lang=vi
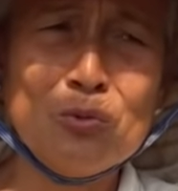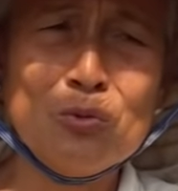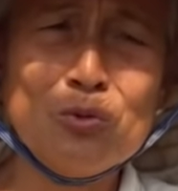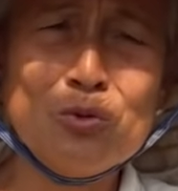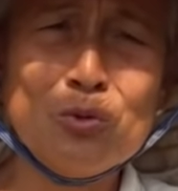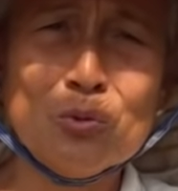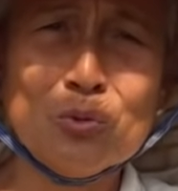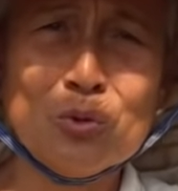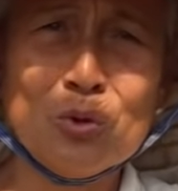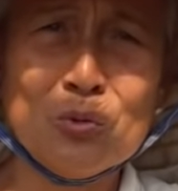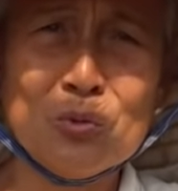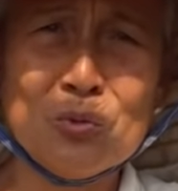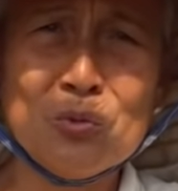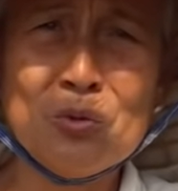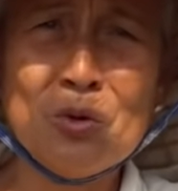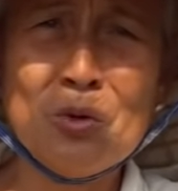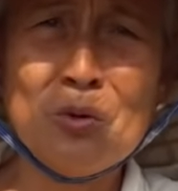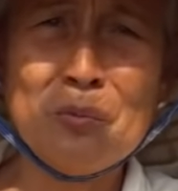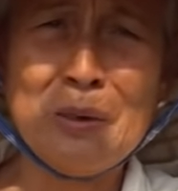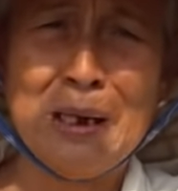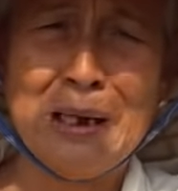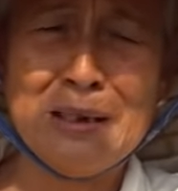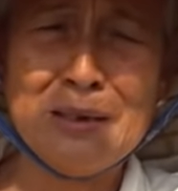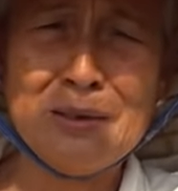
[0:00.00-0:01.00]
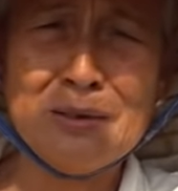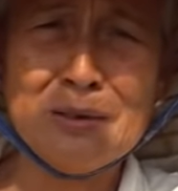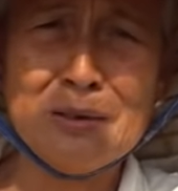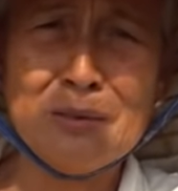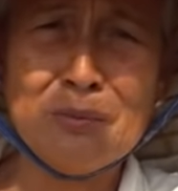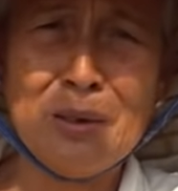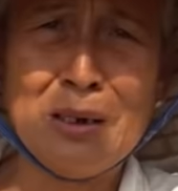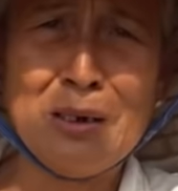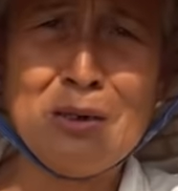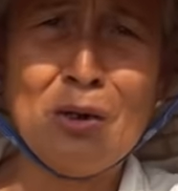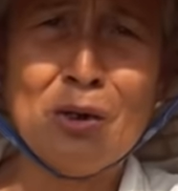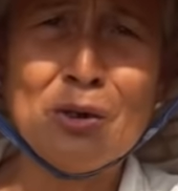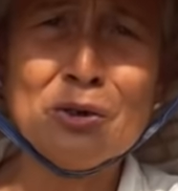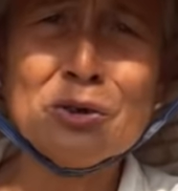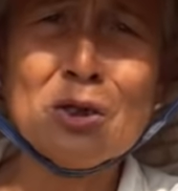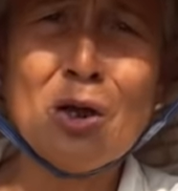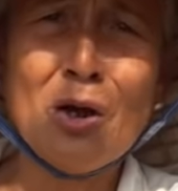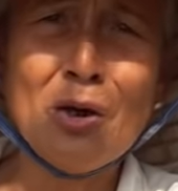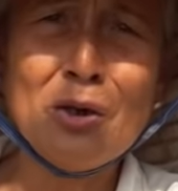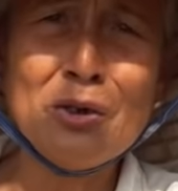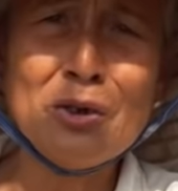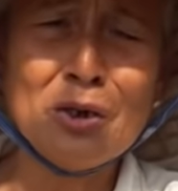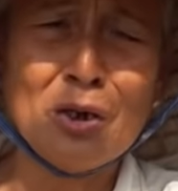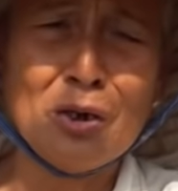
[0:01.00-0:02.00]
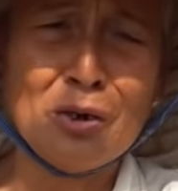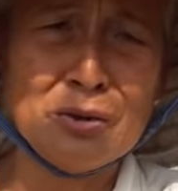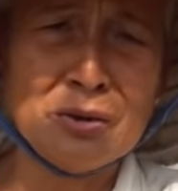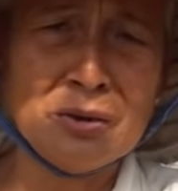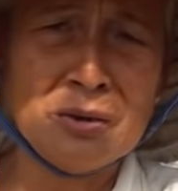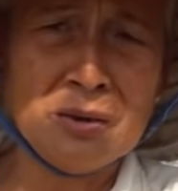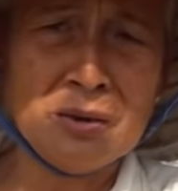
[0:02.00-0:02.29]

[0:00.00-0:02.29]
của dục thực của nó dạ con hiểu rồi. rồi